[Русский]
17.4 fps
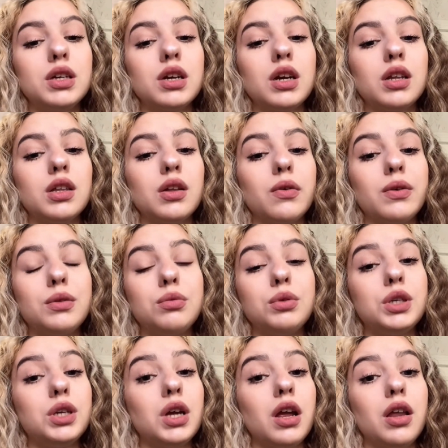это
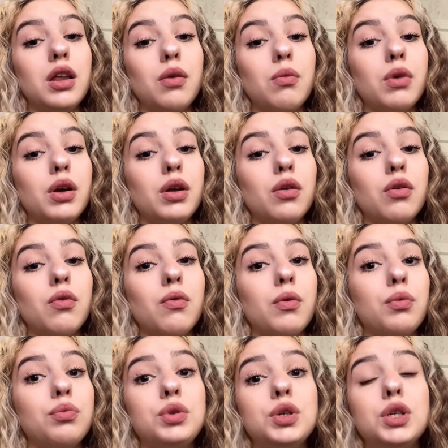вообще не мое,
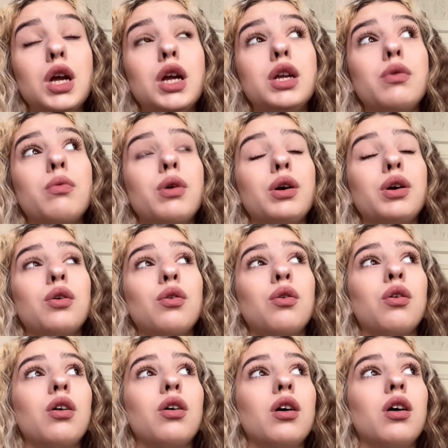вообще не
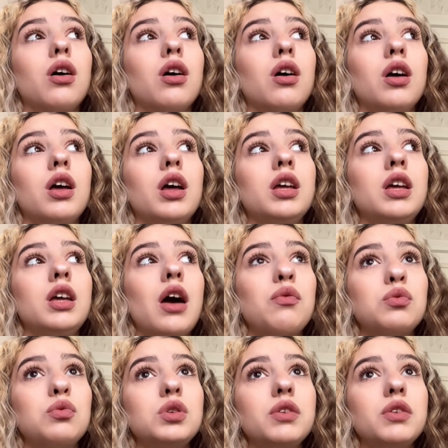мое. Я
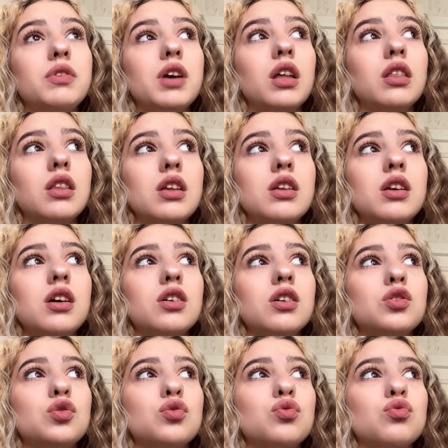в универ-то не
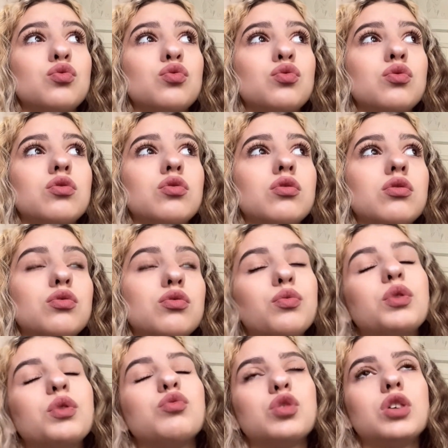хожу, ну,
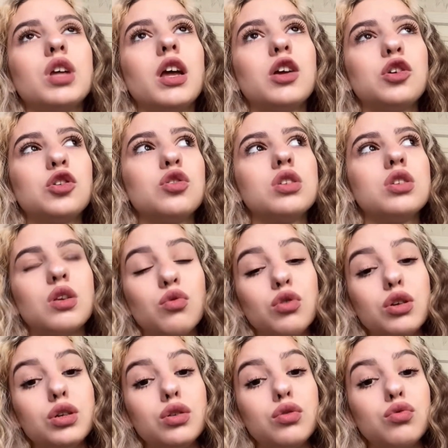потому что я еще и
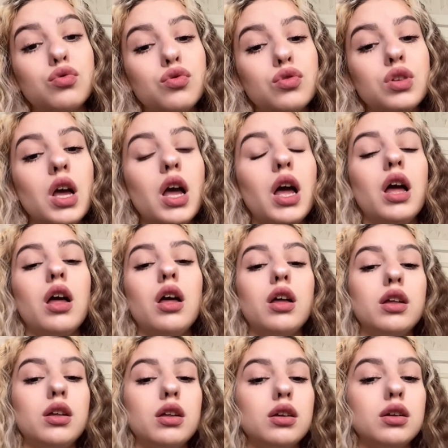заочно учусь.
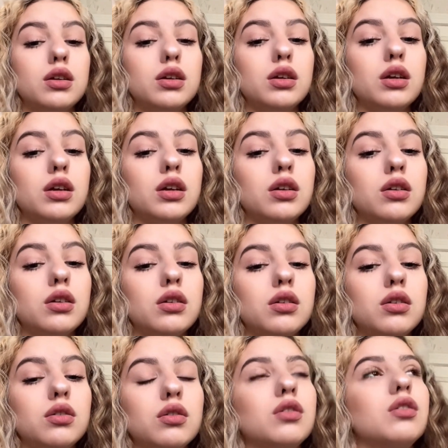Э,
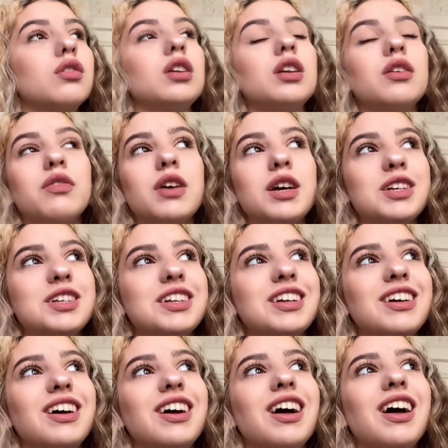неважно.
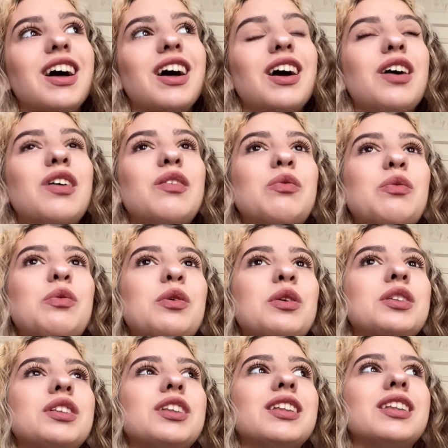важно.
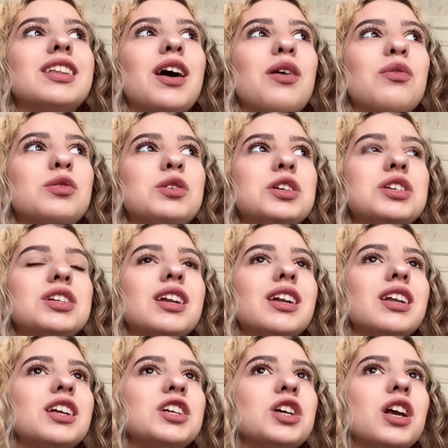Вот. На
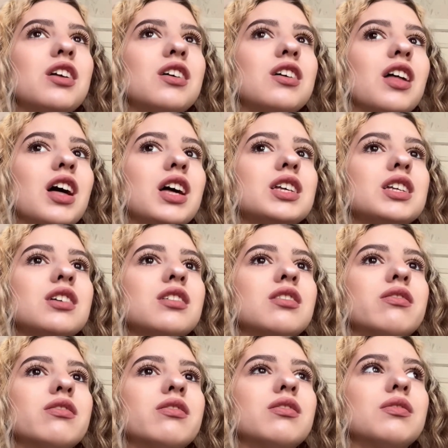учителя начальных
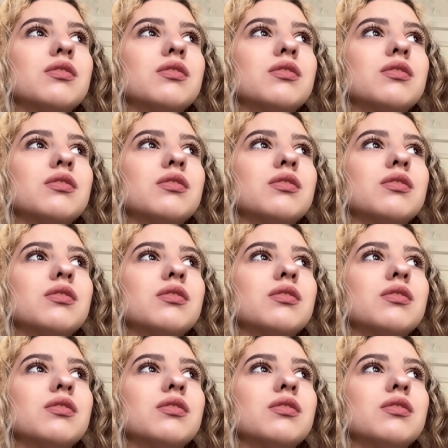классов